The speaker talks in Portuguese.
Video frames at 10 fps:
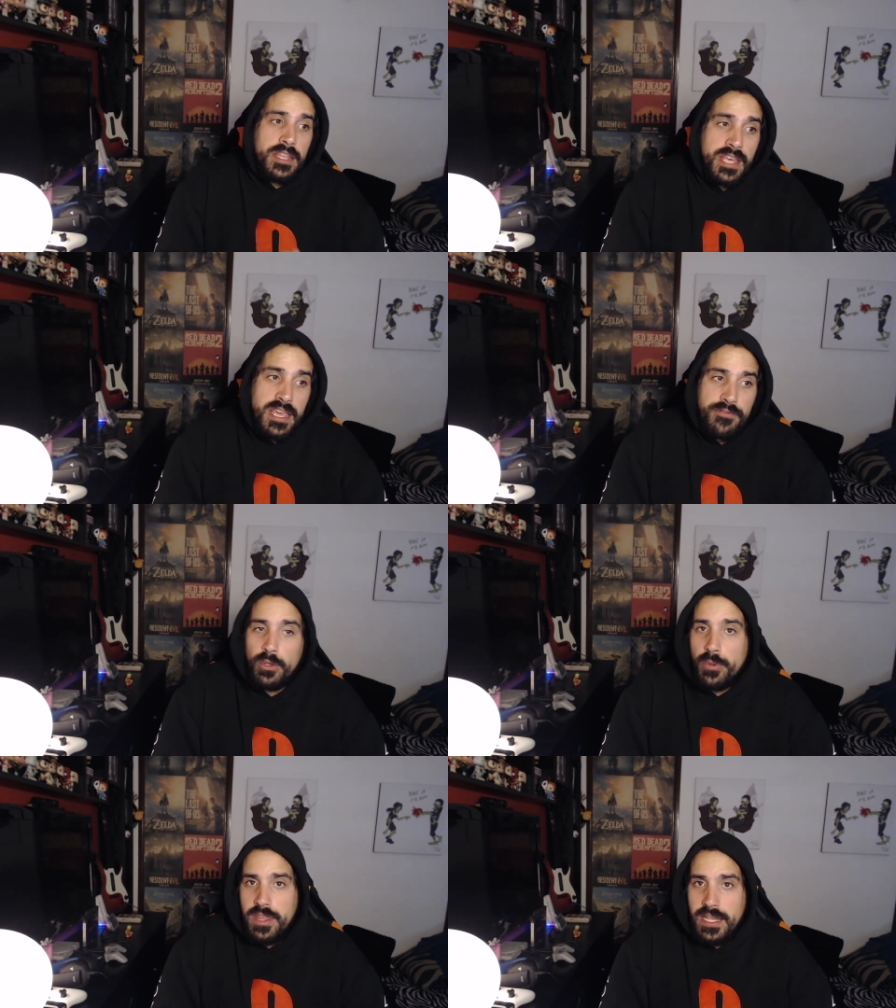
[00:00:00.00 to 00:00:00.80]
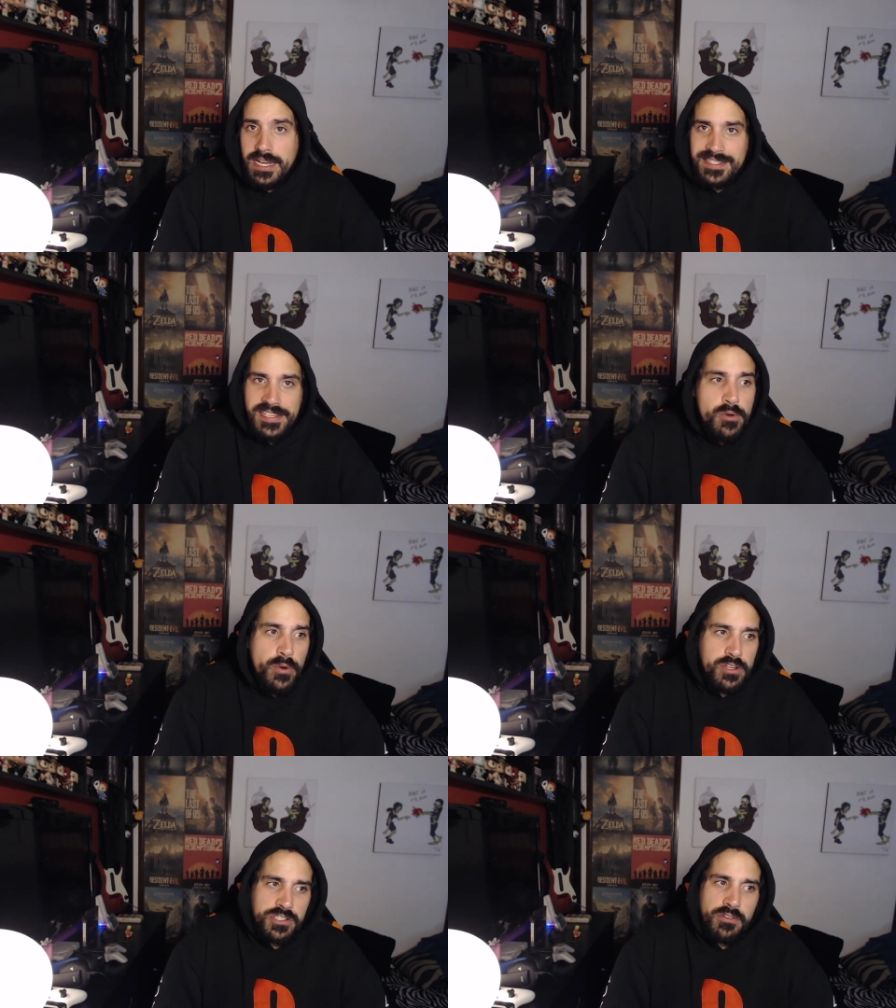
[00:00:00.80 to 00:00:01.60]
The Evil Within
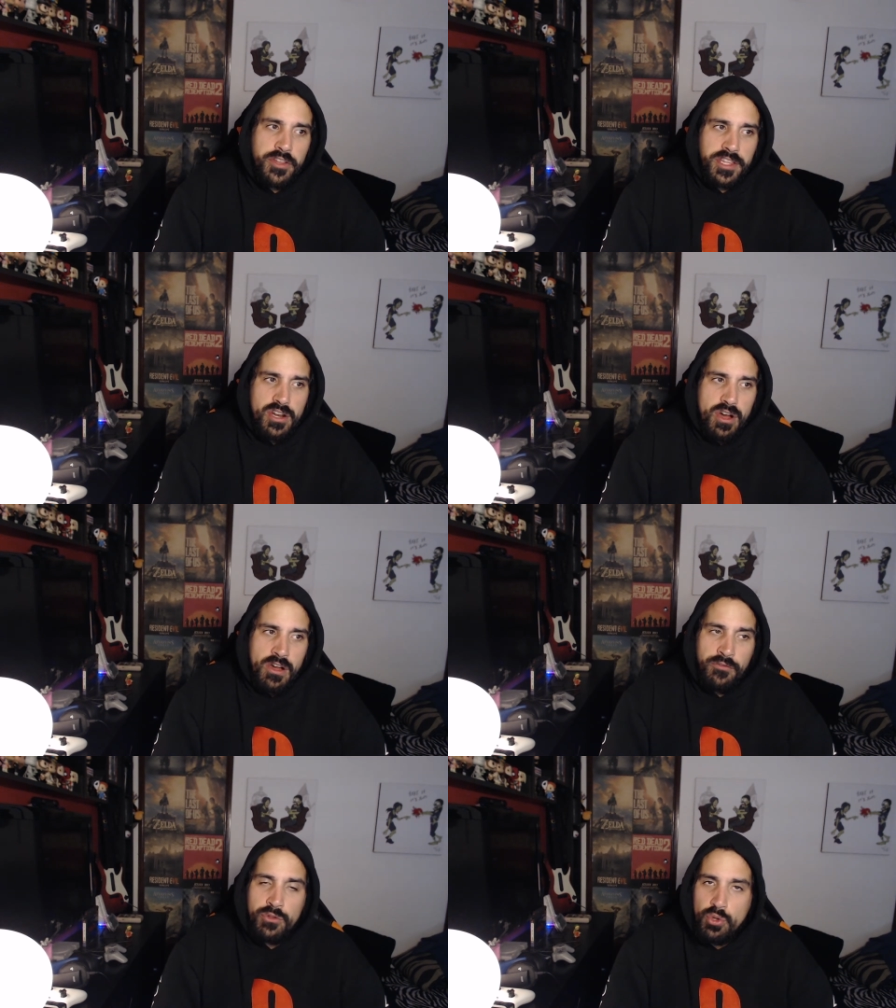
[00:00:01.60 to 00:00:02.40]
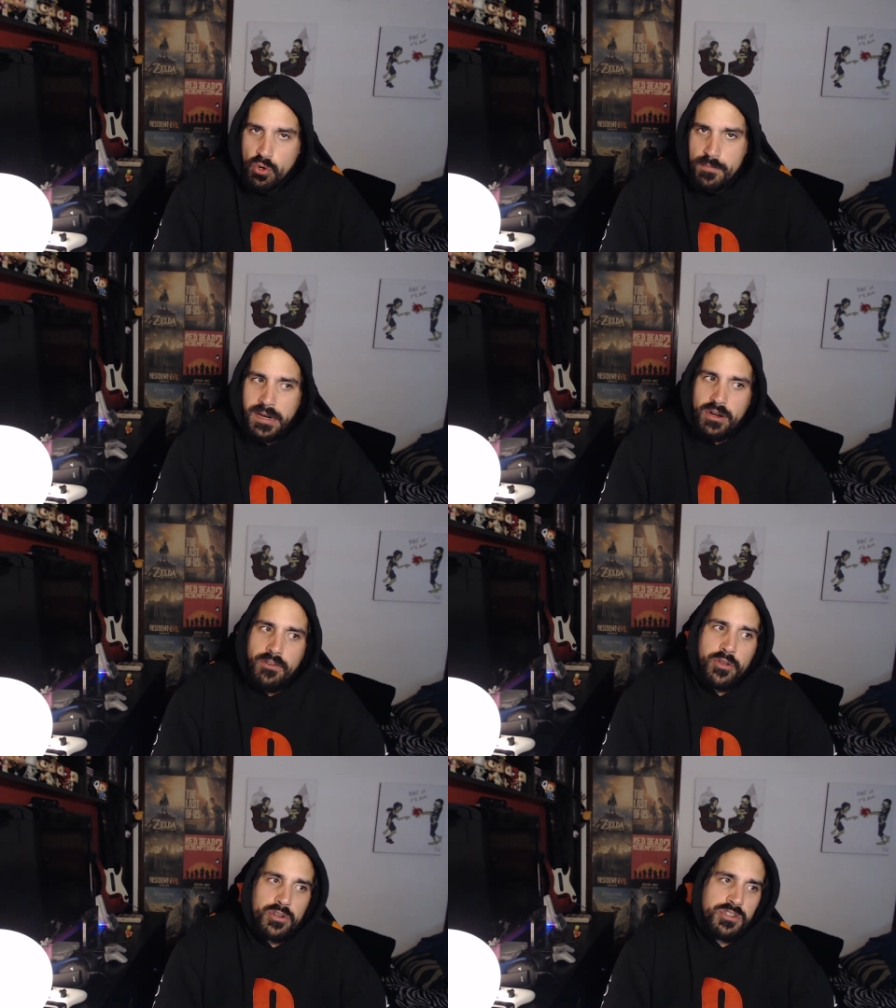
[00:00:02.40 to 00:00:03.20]
5,99€, Doom a
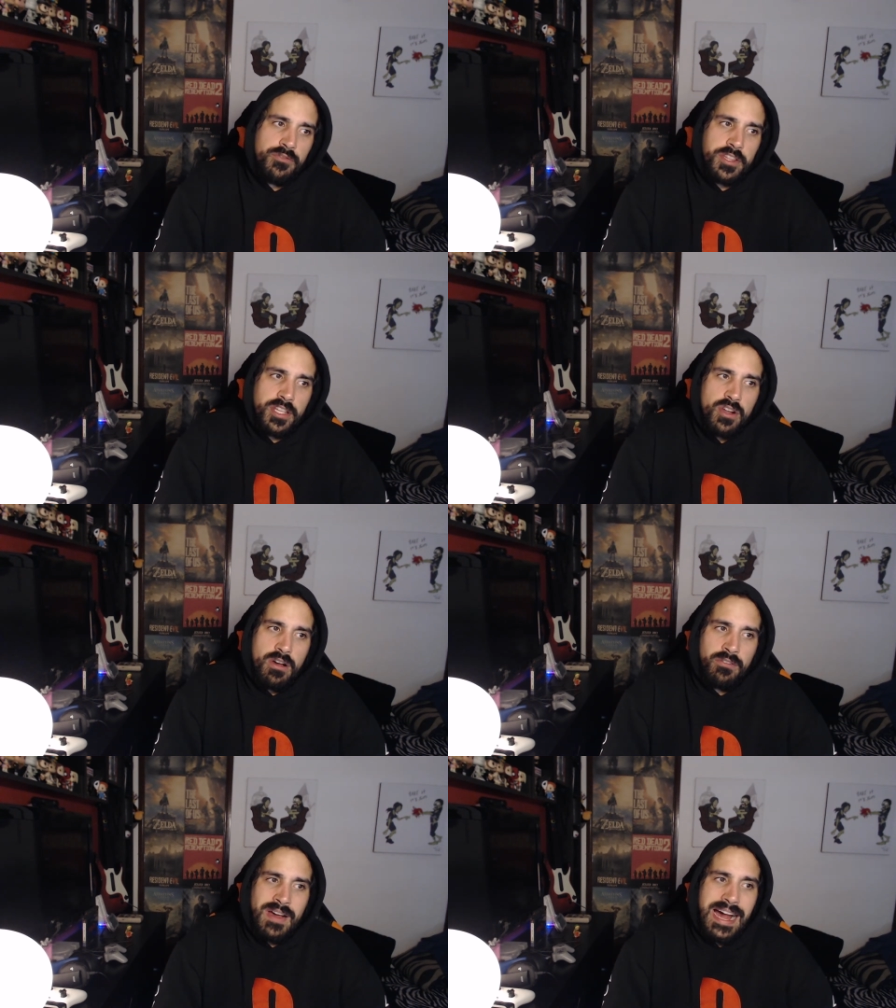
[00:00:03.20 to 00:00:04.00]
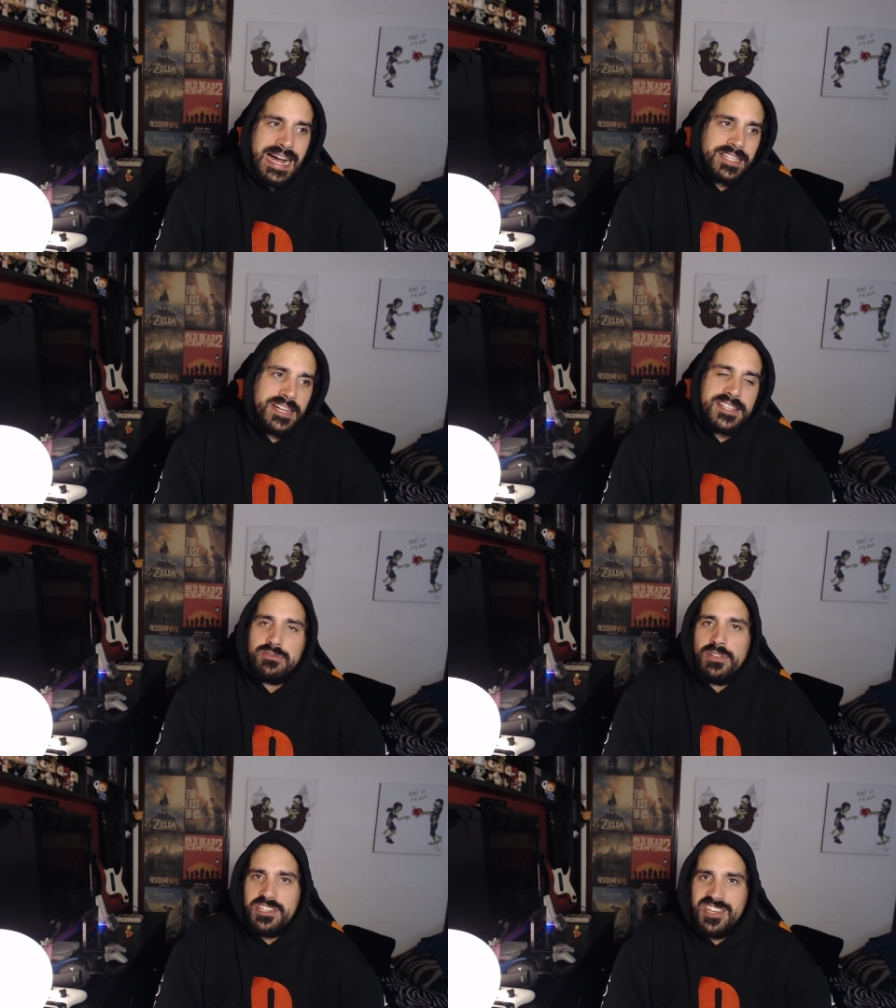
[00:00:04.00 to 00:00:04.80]
9,99€, Alien
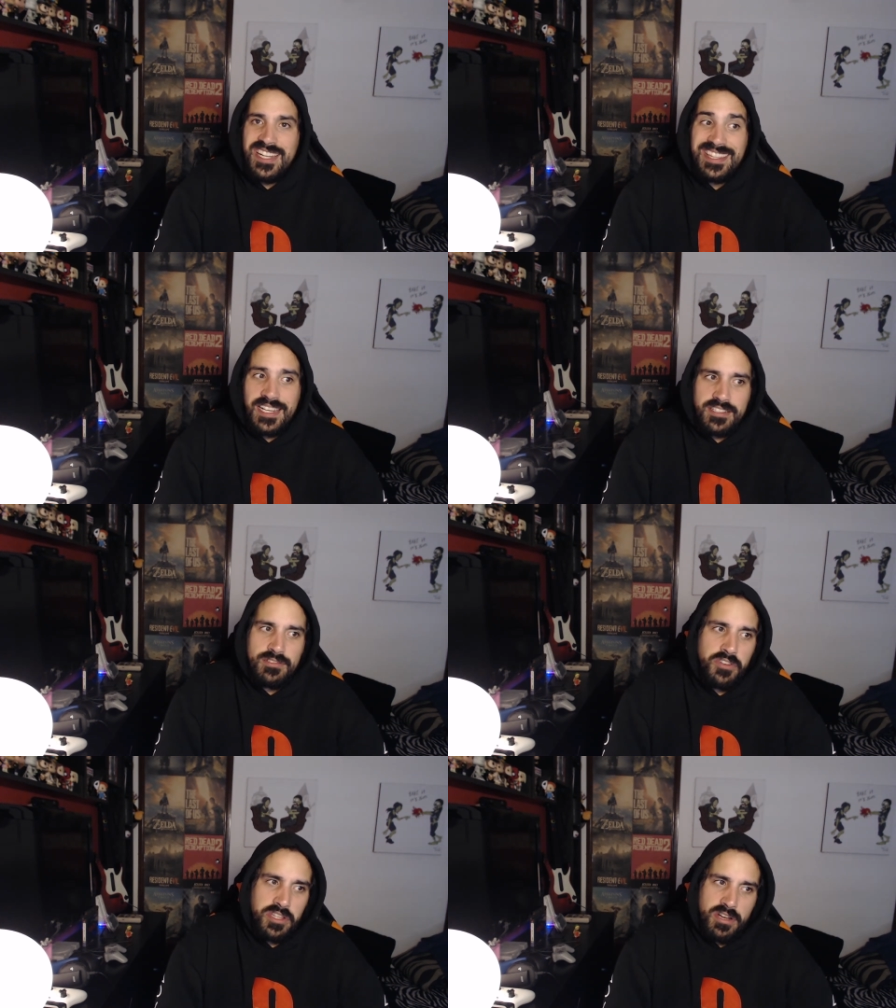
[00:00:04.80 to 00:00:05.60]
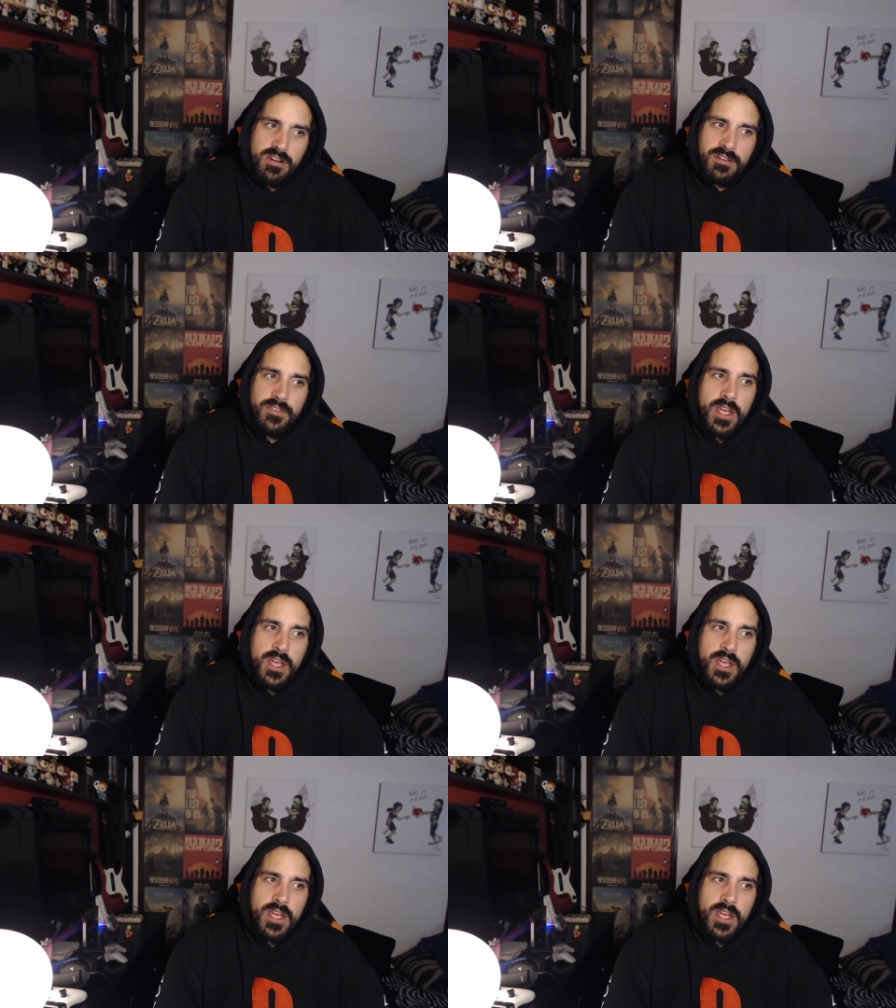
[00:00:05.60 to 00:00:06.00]
Isolation a 13,99€,